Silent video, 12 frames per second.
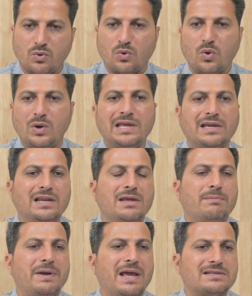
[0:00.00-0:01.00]
को खोलने के
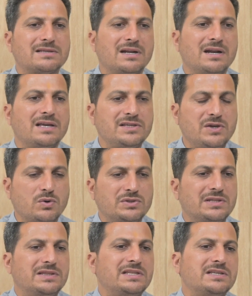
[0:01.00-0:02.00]
लिए प्रयास करना चाहिए और
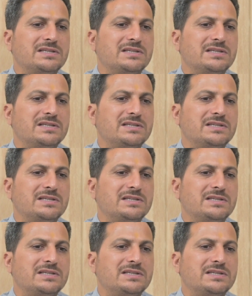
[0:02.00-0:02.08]
जल्दी